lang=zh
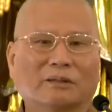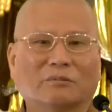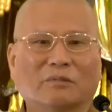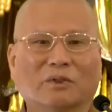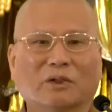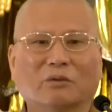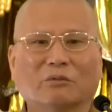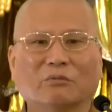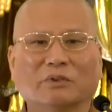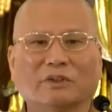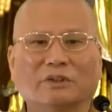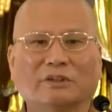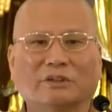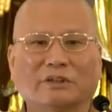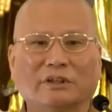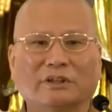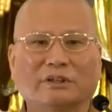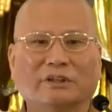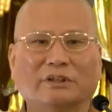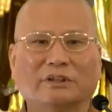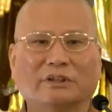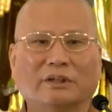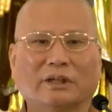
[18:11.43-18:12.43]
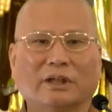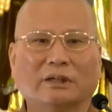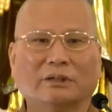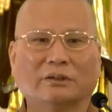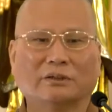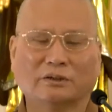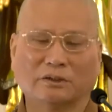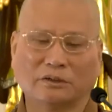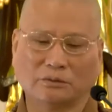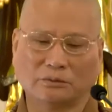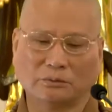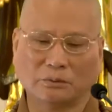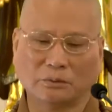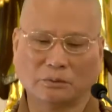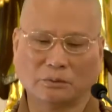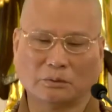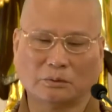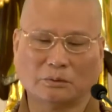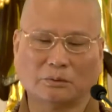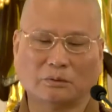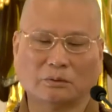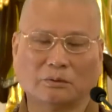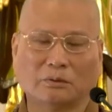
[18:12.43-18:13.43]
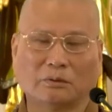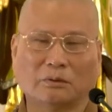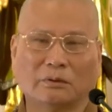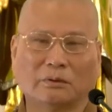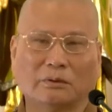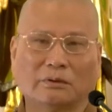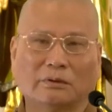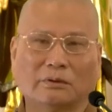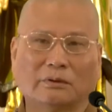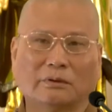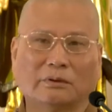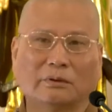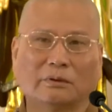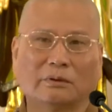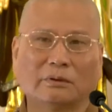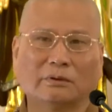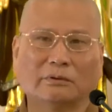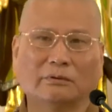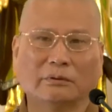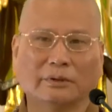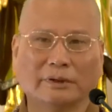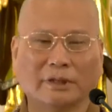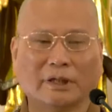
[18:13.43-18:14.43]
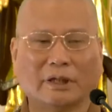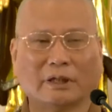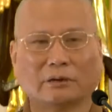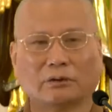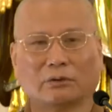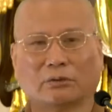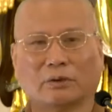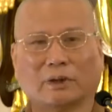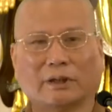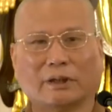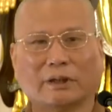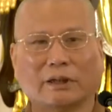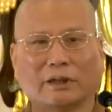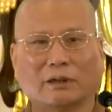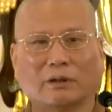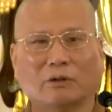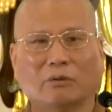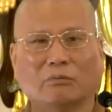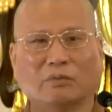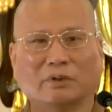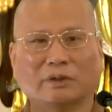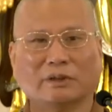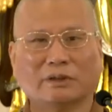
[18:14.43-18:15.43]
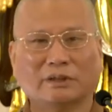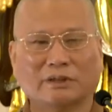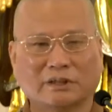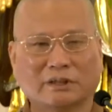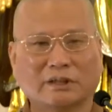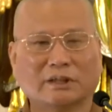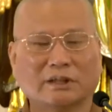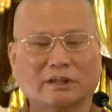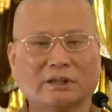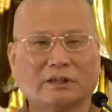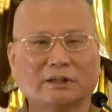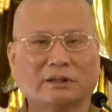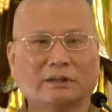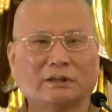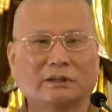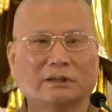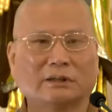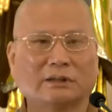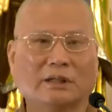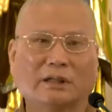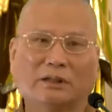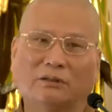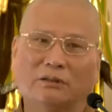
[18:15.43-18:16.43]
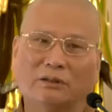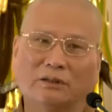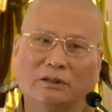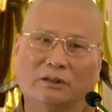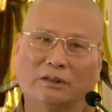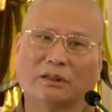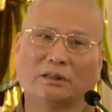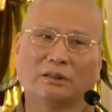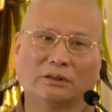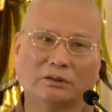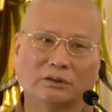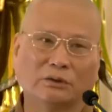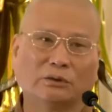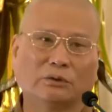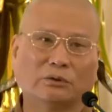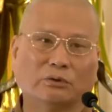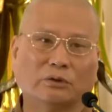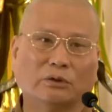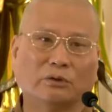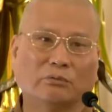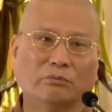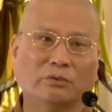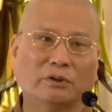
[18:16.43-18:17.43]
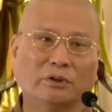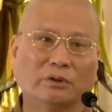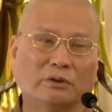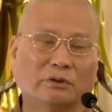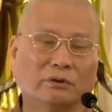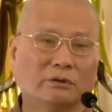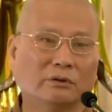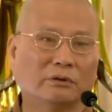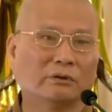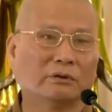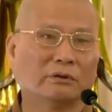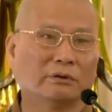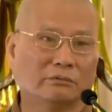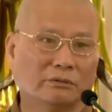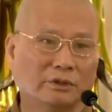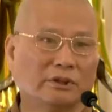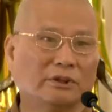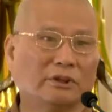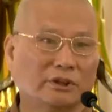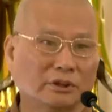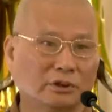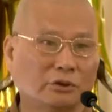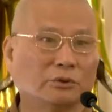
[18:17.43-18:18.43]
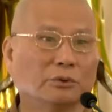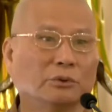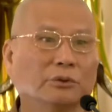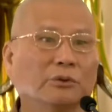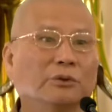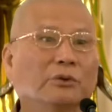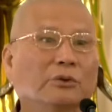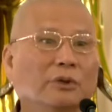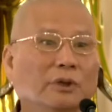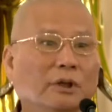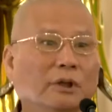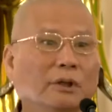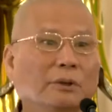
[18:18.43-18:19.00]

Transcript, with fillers: 那么我们学习啊，就是说有一两段啊，我们很深刻，那那个就对我们会起作用。